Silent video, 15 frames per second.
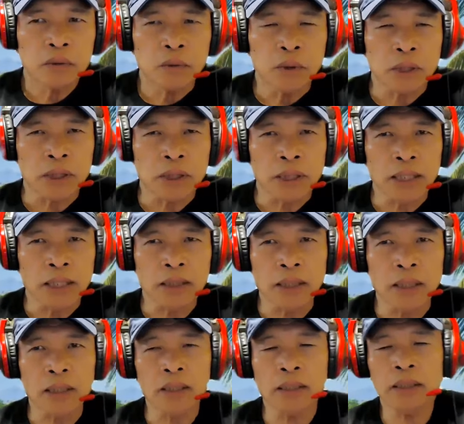Huwag
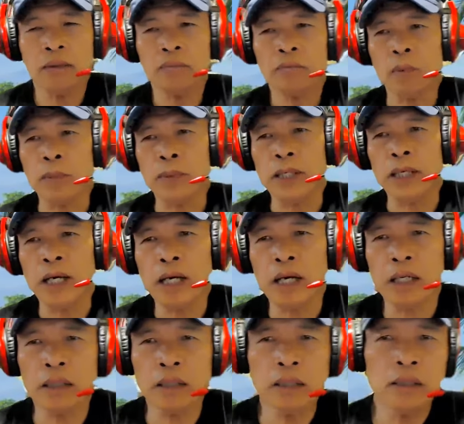natin
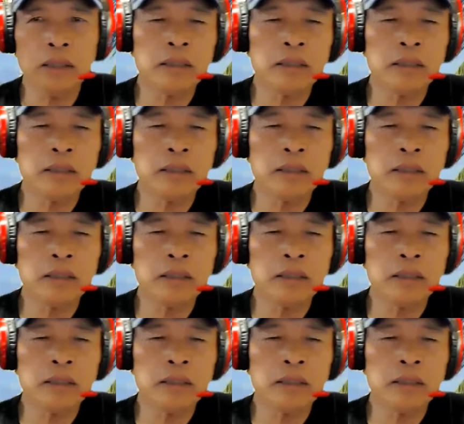pabayaan